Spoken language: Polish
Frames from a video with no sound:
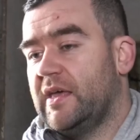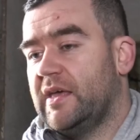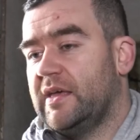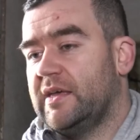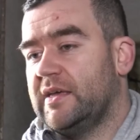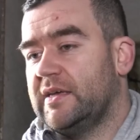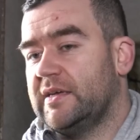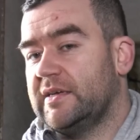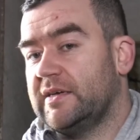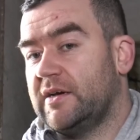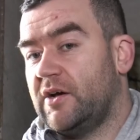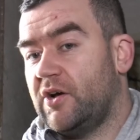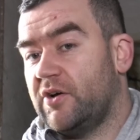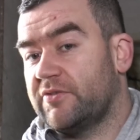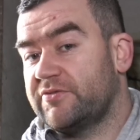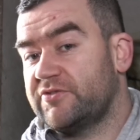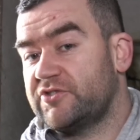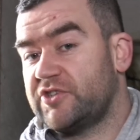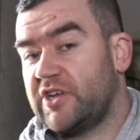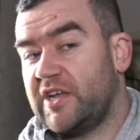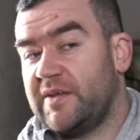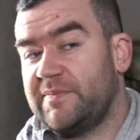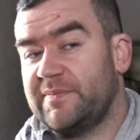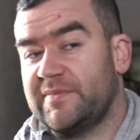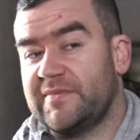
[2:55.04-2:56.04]
E,
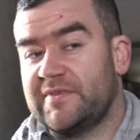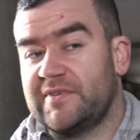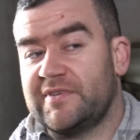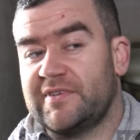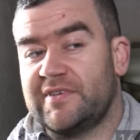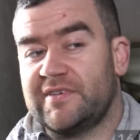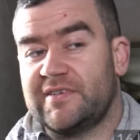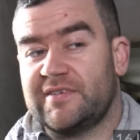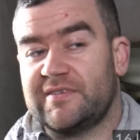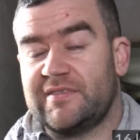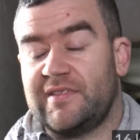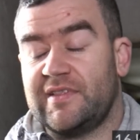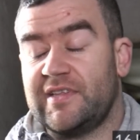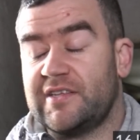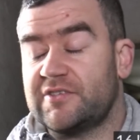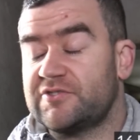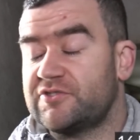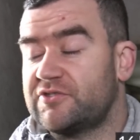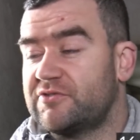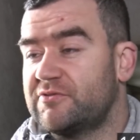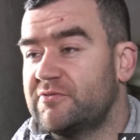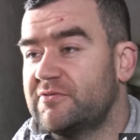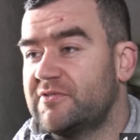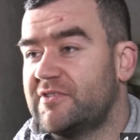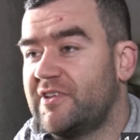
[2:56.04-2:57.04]
owszem, e,
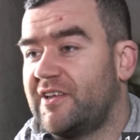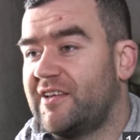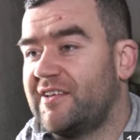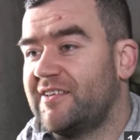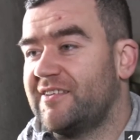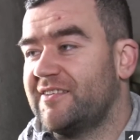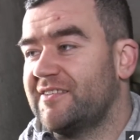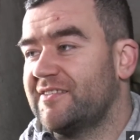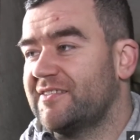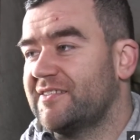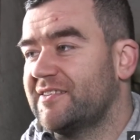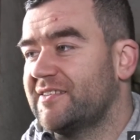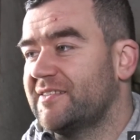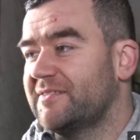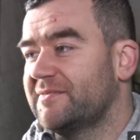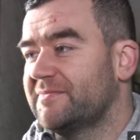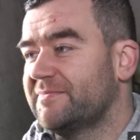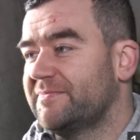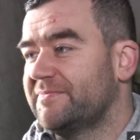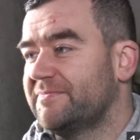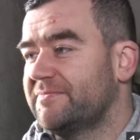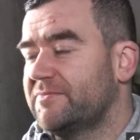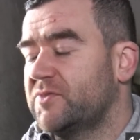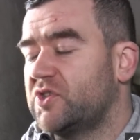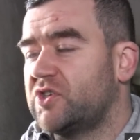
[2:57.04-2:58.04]
lecz tutaj
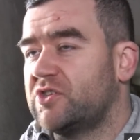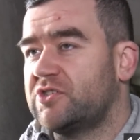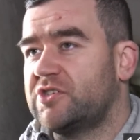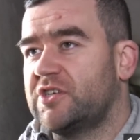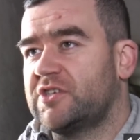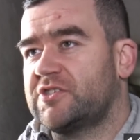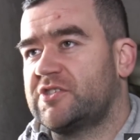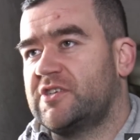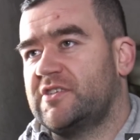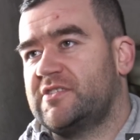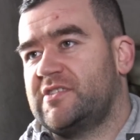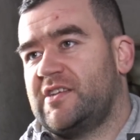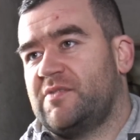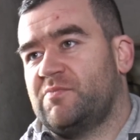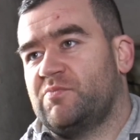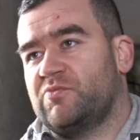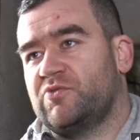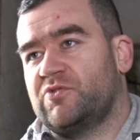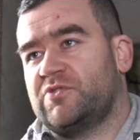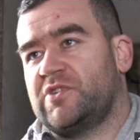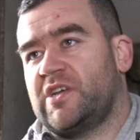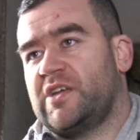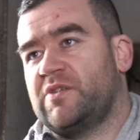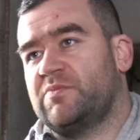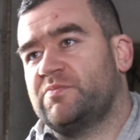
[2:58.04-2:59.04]
troszeczkę sam
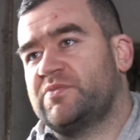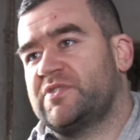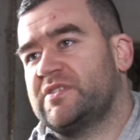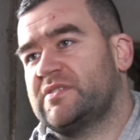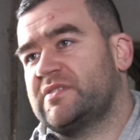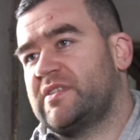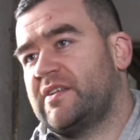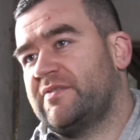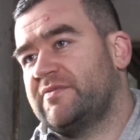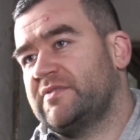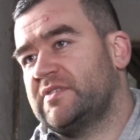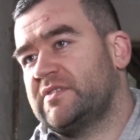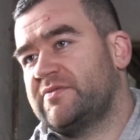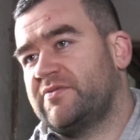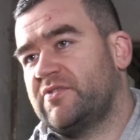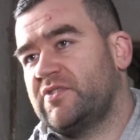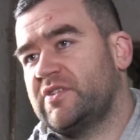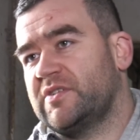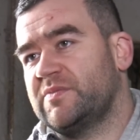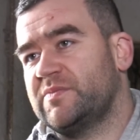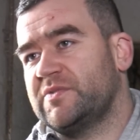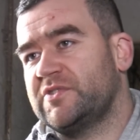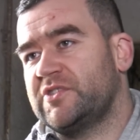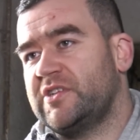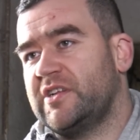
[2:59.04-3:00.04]
musiałem przestawić
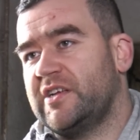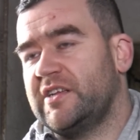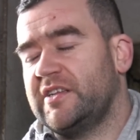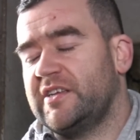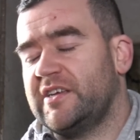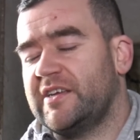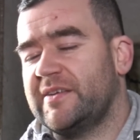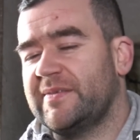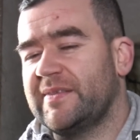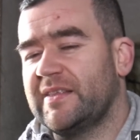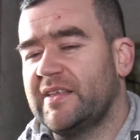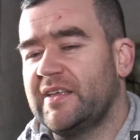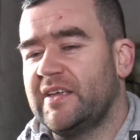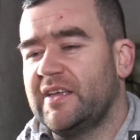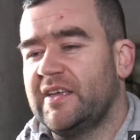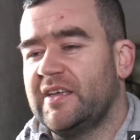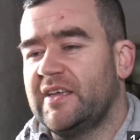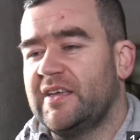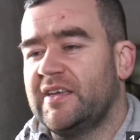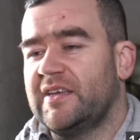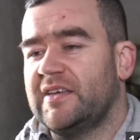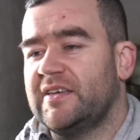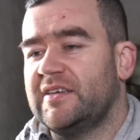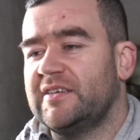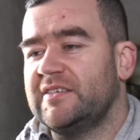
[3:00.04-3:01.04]
swoje myślenie
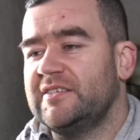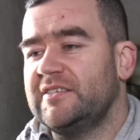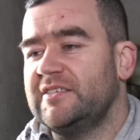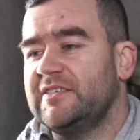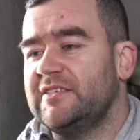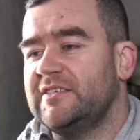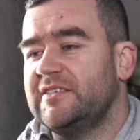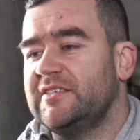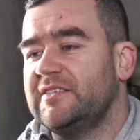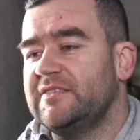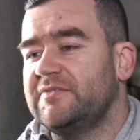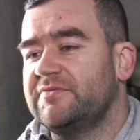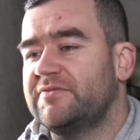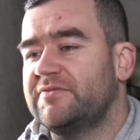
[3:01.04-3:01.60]
i